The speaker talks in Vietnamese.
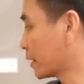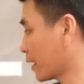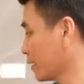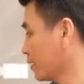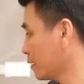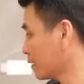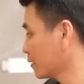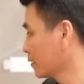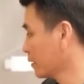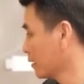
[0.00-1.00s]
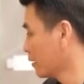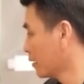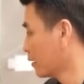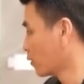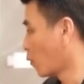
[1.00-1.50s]
để thấy ờ,
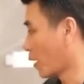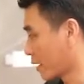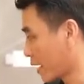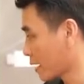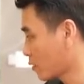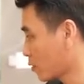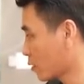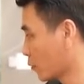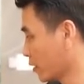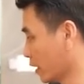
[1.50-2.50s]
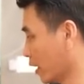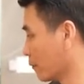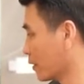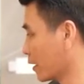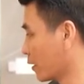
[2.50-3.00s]
độ hoành tráng của những
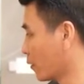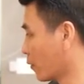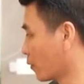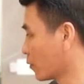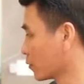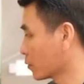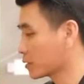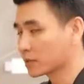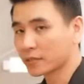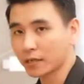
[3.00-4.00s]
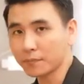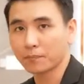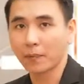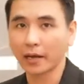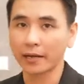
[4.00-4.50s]
công lê đồ setup
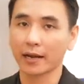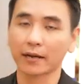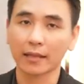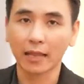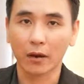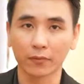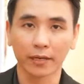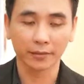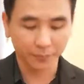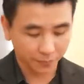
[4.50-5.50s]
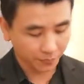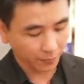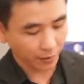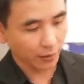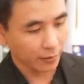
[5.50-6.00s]
mà kỳ lân đã tạo nên
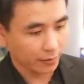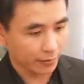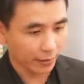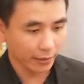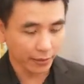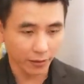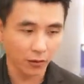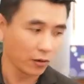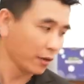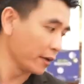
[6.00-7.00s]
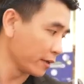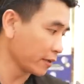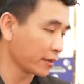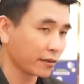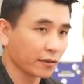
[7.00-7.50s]
thì
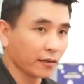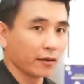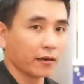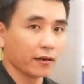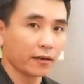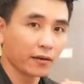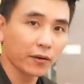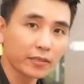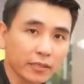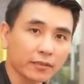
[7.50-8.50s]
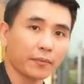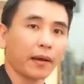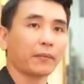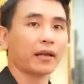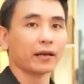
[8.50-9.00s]
Uh, nói trước thì
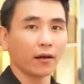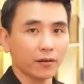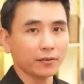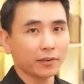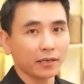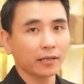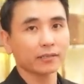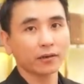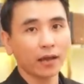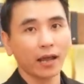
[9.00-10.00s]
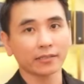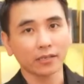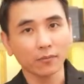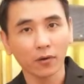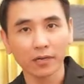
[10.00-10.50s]
bằng mình lời nói mình sẽ nói à
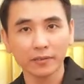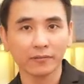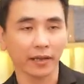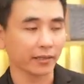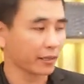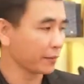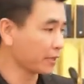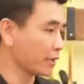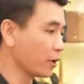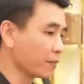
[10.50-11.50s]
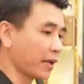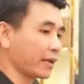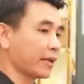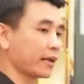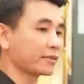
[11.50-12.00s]
sẽ có một clip như vậy thì bây giờ hôm nay
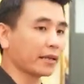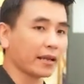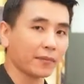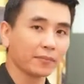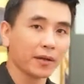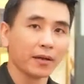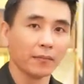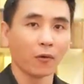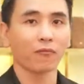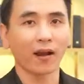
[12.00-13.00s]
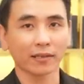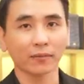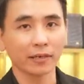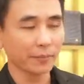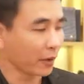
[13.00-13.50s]
Kỳ Lăng sẽ làm một phần
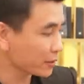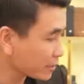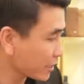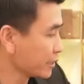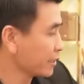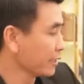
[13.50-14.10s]
trong clip đó trước đi